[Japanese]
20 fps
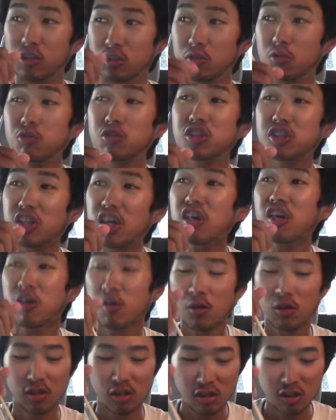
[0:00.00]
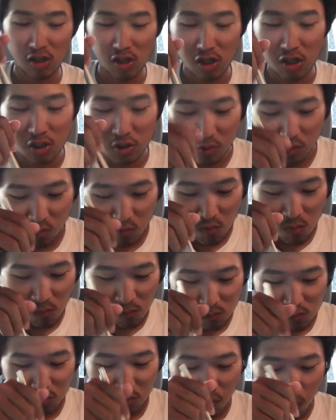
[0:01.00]
あそっち系ああ
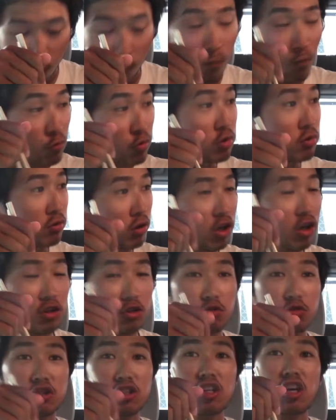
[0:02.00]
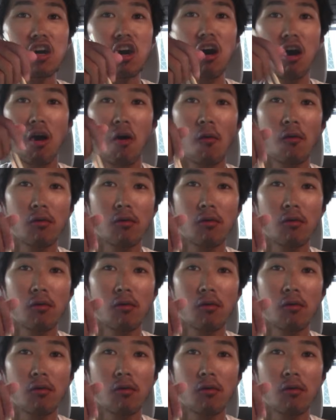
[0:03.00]
ああそっち系か